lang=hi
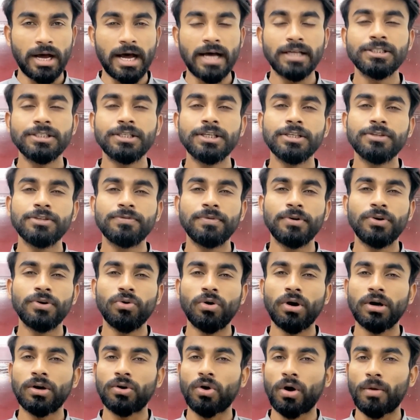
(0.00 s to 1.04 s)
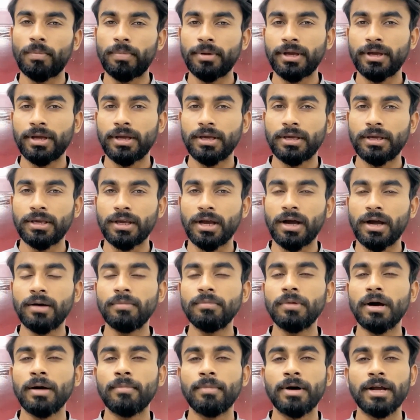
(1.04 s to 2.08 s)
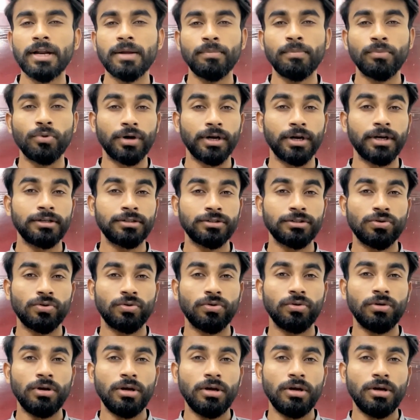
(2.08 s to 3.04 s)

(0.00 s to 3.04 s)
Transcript: आज की इस वीडियो का टॉपिक है कि हम हमारे प्रोडक्ट्स को